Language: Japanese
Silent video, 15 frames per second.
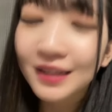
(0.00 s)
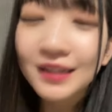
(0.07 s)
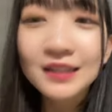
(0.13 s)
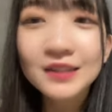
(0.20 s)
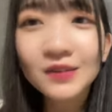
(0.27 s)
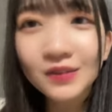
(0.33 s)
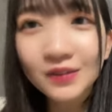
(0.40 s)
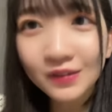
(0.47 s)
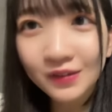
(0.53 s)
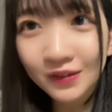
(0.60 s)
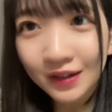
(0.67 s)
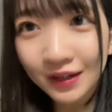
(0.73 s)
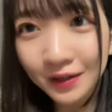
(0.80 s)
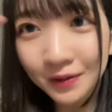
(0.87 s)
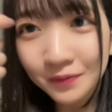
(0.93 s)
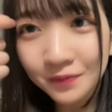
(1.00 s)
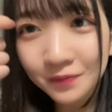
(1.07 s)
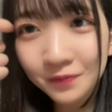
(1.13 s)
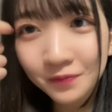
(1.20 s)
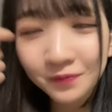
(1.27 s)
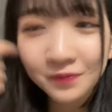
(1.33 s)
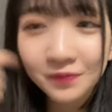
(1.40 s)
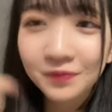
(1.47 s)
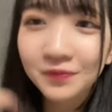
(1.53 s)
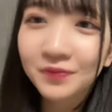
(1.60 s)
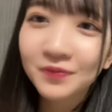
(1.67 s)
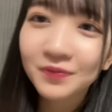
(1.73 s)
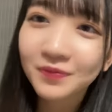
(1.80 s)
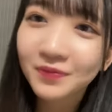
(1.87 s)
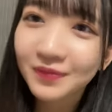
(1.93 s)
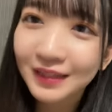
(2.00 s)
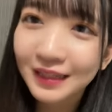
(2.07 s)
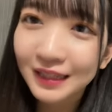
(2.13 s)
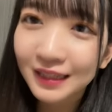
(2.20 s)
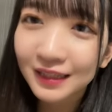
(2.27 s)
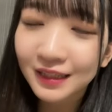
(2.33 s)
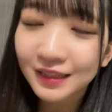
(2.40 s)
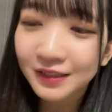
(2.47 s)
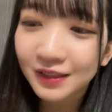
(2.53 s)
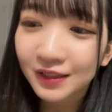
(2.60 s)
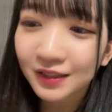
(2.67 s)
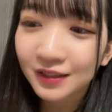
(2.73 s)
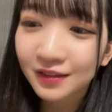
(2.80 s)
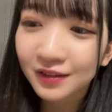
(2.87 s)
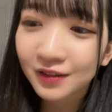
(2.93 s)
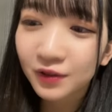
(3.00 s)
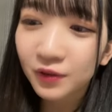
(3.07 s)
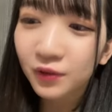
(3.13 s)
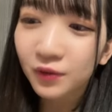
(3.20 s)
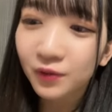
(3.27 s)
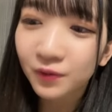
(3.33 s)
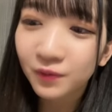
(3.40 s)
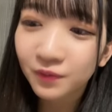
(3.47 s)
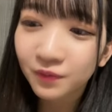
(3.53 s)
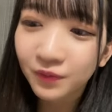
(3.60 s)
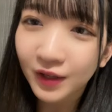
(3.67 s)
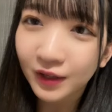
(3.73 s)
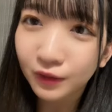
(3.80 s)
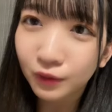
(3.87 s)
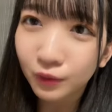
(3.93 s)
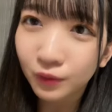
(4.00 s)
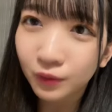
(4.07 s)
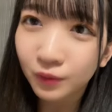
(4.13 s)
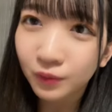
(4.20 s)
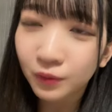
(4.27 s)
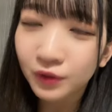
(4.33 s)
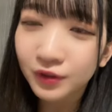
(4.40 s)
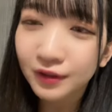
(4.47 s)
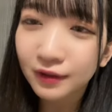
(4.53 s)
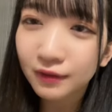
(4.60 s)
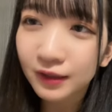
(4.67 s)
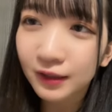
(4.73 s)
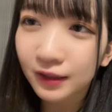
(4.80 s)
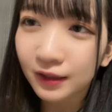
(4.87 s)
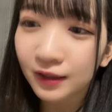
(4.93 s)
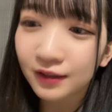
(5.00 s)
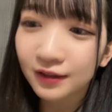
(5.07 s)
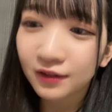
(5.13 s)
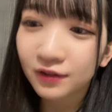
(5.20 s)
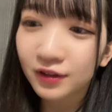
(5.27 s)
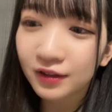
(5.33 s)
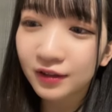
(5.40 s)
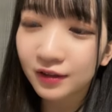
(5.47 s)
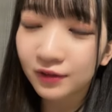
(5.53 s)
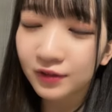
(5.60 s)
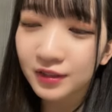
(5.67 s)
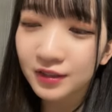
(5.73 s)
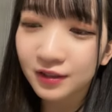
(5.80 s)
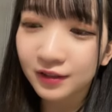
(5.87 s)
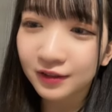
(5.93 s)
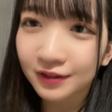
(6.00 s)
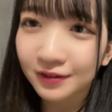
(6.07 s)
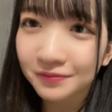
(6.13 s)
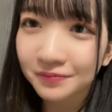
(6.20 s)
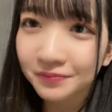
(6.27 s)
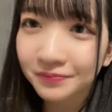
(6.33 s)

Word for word: そういうことか確かに今日あのもう行った時に並んでくれてて嬉しかった